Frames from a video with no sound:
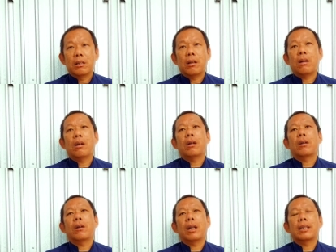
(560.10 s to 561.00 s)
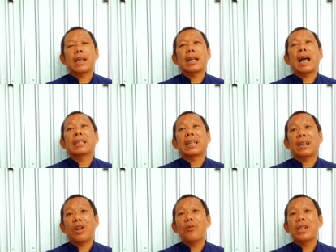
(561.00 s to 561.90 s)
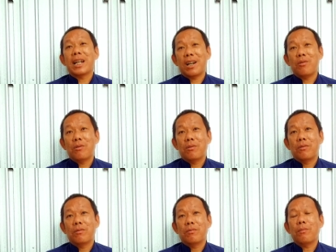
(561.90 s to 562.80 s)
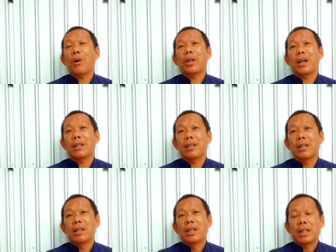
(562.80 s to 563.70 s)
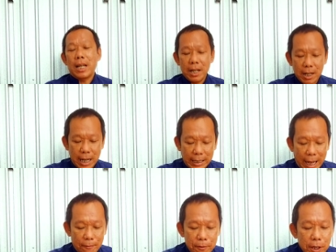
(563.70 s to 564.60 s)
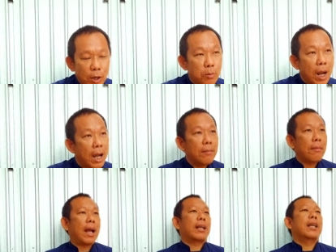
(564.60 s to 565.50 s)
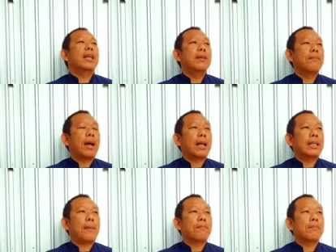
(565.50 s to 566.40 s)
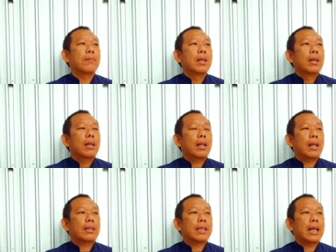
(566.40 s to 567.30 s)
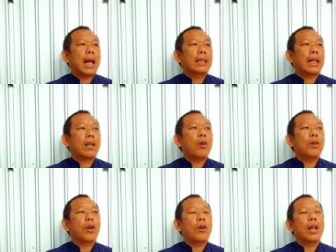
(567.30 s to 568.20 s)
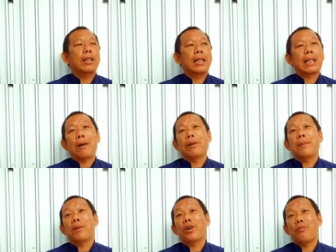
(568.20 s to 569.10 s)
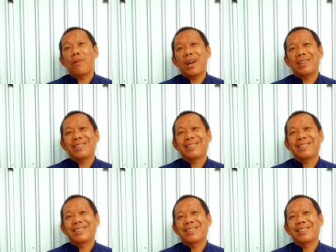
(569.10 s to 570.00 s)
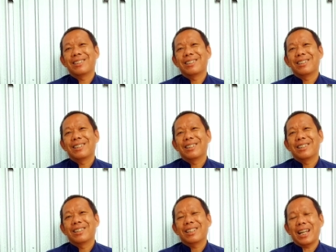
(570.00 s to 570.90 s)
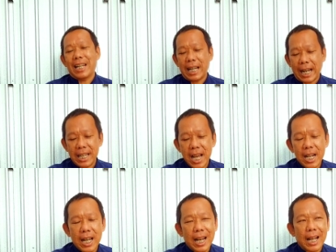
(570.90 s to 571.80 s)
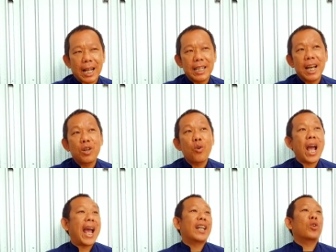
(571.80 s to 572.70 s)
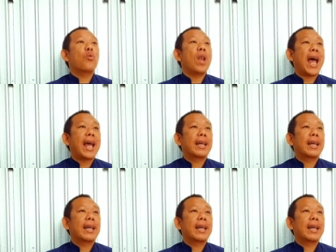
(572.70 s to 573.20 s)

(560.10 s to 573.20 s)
đó gọi là sân hận tật đố tranh đấu mọi nơi thì người này tạo phước cũng lớn mà khi mà cái tâm đó là sân hận tật đố nó nổi lên thì tạo nghiệp nó cũng lớn thì cái cảnh giới này là cảnh giới của A Atula